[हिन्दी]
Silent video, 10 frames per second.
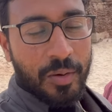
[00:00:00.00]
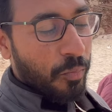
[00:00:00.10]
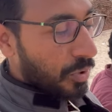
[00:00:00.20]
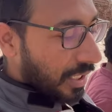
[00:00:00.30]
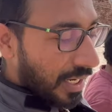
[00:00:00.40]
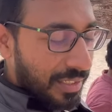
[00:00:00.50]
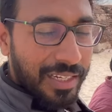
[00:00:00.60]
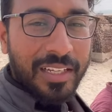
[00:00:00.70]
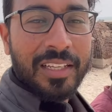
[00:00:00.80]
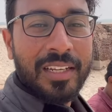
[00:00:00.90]
मुझे नहीं लगता
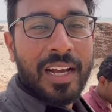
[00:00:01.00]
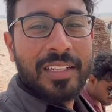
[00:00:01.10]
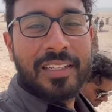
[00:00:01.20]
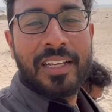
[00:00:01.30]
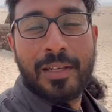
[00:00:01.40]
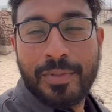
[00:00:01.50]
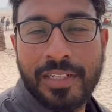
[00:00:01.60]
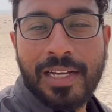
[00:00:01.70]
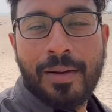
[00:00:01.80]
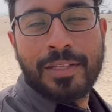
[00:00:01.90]
किसी ने आज ये सब
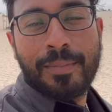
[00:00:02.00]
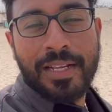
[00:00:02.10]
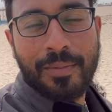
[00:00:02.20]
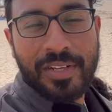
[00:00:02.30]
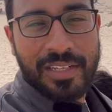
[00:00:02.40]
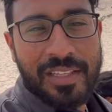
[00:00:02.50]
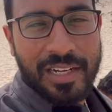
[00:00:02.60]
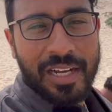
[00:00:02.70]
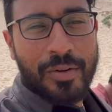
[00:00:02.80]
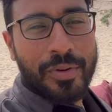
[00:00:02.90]
चीज़ें आपसे पहले कभी किसी ने
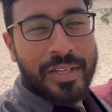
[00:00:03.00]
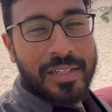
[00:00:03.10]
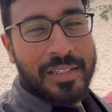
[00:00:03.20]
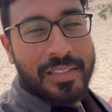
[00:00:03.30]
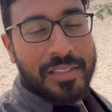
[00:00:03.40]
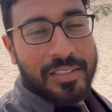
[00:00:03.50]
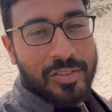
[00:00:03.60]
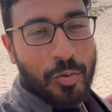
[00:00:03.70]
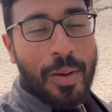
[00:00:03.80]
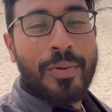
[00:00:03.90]
दिखाई होंगी
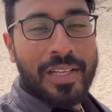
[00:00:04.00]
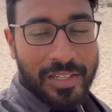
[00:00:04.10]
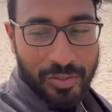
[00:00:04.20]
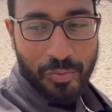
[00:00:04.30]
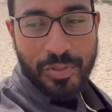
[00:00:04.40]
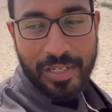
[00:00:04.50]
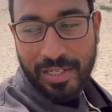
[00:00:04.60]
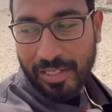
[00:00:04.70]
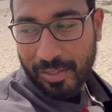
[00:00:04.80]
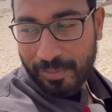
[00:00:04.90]
तो मैं आपके साथ ये जरूर शेयर
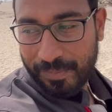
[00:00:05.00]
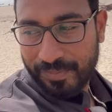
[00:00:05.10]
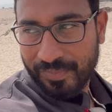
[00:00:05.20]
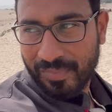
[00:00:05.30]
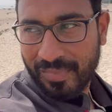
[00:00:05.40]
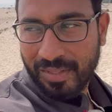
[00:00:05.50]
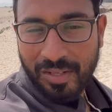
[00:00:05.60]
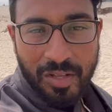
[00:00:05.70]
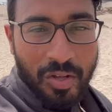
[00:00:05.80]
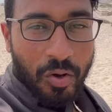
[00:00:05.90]
करता हूँ
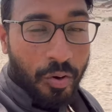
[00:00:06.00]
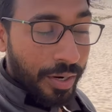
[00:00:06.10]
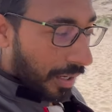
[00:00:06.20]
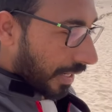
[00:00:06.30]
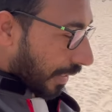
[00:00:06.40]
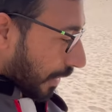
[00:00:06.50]
और अंकल एक